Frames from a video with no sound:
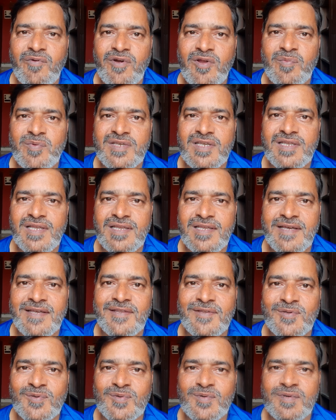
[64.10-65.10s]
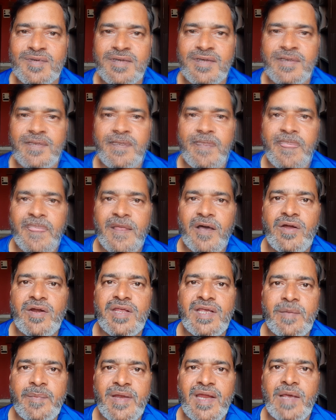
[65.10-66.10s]
वीडियो पसंद आता है तो और
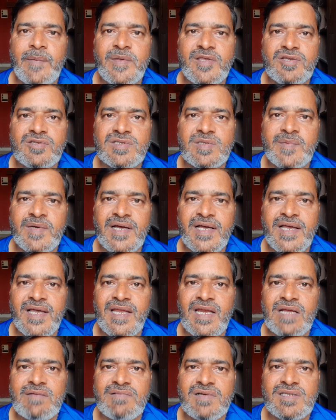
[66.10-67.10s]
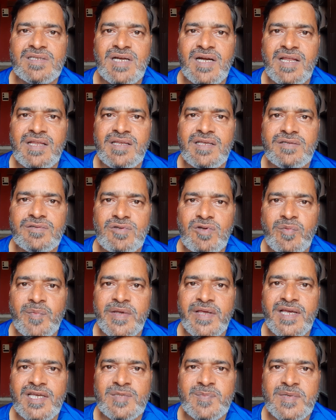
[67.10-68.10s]
ये मैंने अमेजोन से मंगाया है लगभग साढ़े तीन सौ
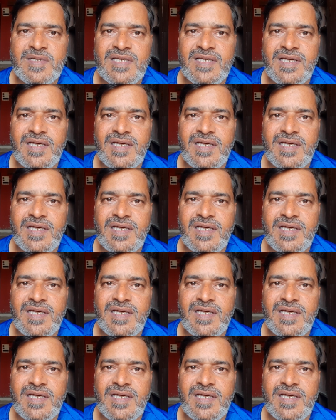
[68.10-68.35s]
रुपये के आसपास